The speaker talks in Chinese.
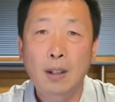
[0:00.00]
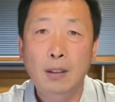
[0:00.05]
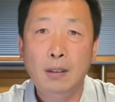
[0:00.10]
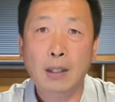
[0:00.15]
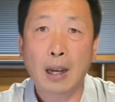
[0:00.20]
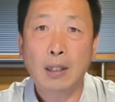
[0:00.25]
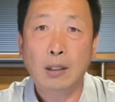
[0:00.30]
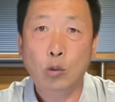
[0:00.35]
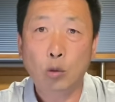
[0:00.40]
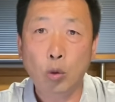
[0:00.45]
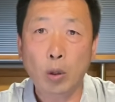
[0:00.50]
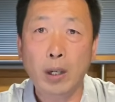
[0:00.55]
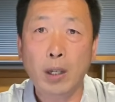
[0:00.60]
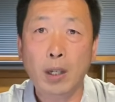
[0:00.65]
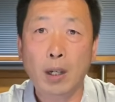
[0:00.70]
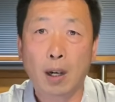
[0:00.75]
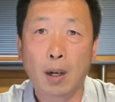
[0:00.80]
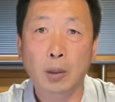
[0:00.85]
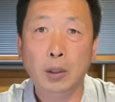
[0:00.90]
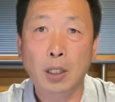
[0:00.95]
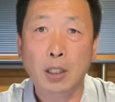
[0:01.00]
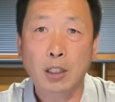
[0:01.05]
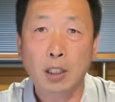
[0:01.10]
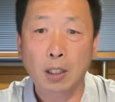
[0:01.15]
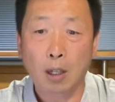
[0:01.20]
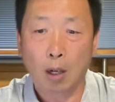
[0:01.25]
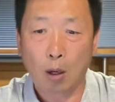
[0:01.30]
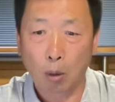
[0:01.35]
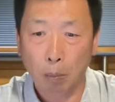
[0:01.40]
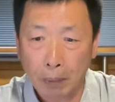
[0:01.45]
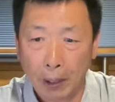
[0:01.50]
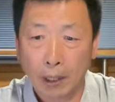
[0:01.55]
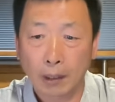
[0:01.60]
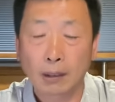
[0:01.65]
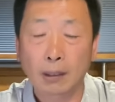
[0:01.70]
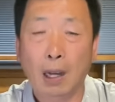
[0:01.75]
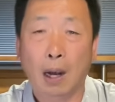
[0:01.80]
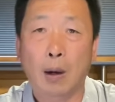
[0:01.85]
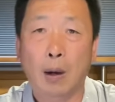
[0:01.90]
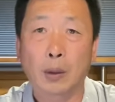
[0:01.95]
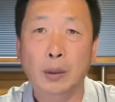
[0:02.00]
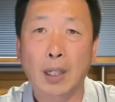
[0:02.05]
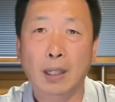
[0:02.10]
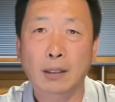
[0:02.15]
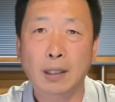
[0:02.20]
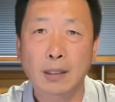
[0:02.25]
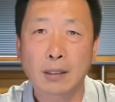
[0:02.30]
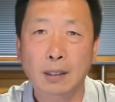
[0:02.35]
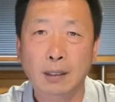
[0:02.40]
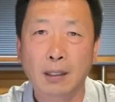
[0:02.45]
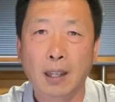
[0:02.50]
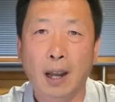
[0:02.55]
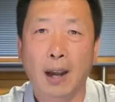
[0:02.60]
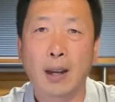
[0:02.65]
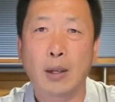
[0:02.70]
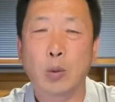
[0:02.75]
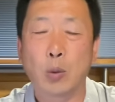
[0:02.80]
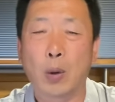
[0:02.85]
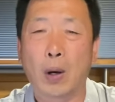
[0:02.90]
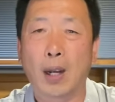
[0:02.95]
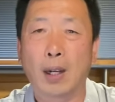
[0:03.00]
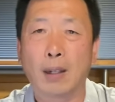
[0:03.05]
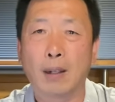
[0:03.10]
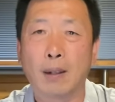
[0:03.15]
在最后的时候病倒，那真是太冤了。